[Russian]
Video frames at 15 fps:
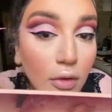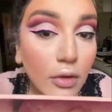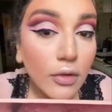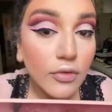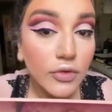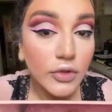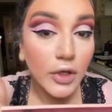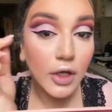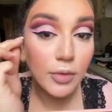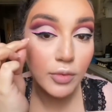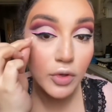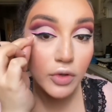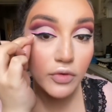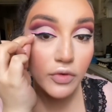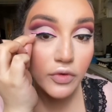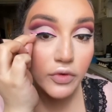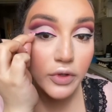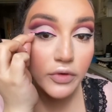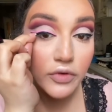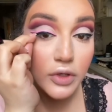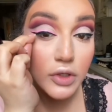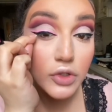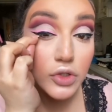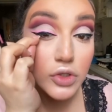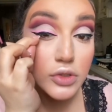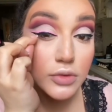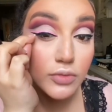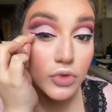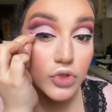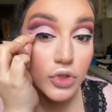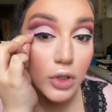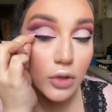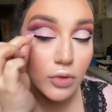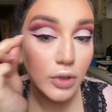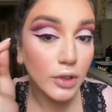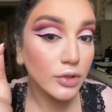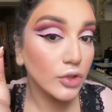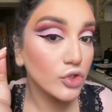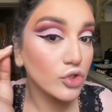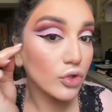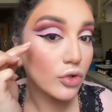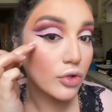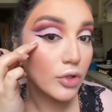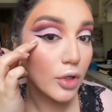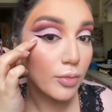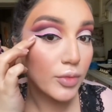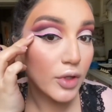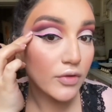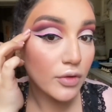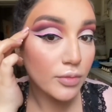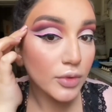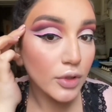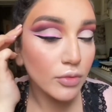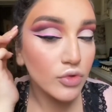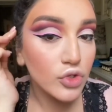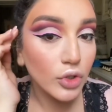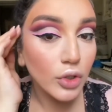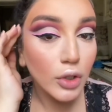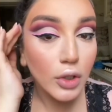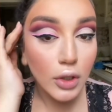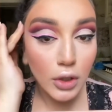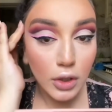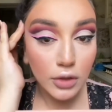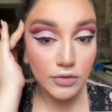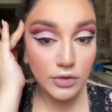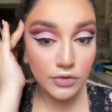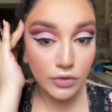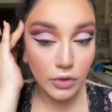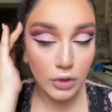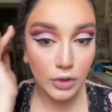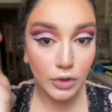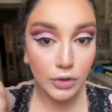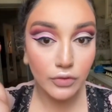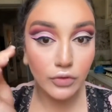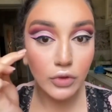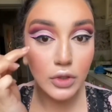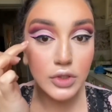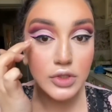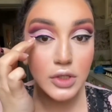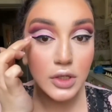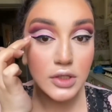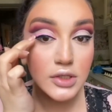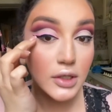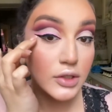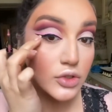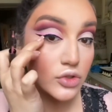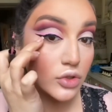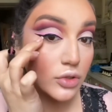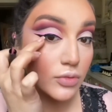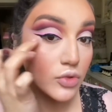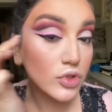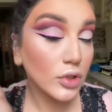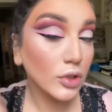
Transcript: Вот так мы вывели, сейчас немножечко аккуратно черный обновим, потому что вы волей-неволей залезаете еще немножко